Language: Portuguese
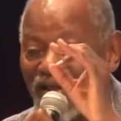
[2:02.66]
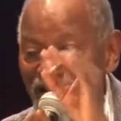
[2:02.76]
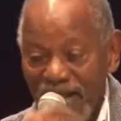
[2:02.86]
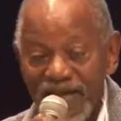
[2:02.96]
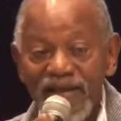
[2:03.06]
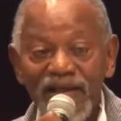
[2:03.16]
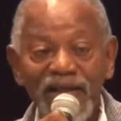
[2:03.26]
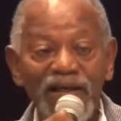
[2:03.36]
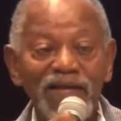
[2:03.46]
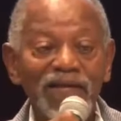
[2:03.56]
e da
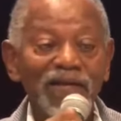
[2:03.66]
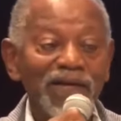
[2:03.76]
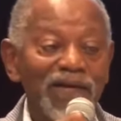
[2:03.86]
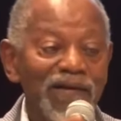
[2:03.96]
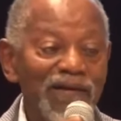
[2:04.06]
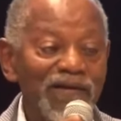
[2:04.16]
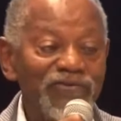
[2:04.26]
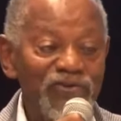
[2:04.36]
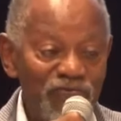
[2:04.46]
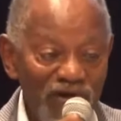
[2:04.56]
negra,
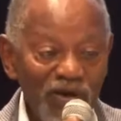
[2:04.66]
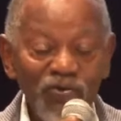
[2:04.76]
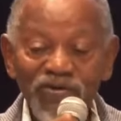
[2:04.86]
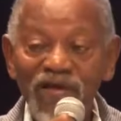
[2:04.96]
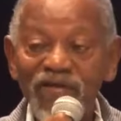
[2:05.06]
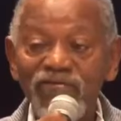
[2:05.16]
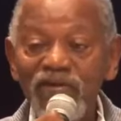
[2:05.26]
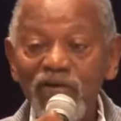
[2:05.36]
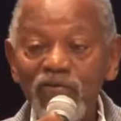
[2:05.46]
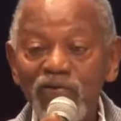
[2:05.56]
de
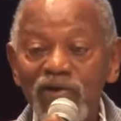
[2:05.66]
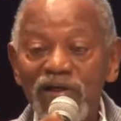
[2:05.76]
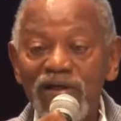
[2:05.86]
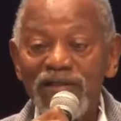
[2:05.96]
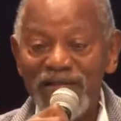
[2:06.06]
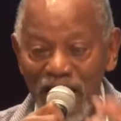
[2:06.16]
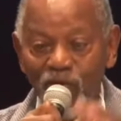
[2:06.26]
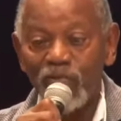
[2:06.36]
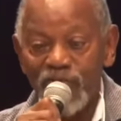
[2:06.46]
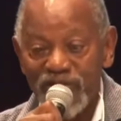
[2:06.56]
valorização da
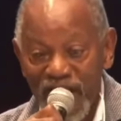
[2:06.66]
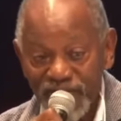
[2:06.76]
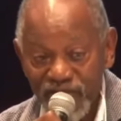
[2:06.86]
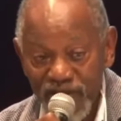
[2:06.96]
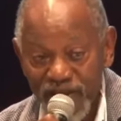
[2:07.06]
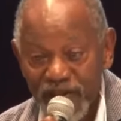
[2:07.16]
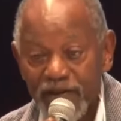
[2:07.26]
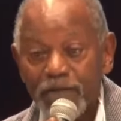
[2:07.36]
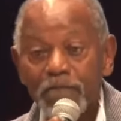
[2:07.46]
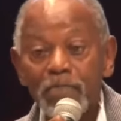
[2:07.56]
comunidade negra.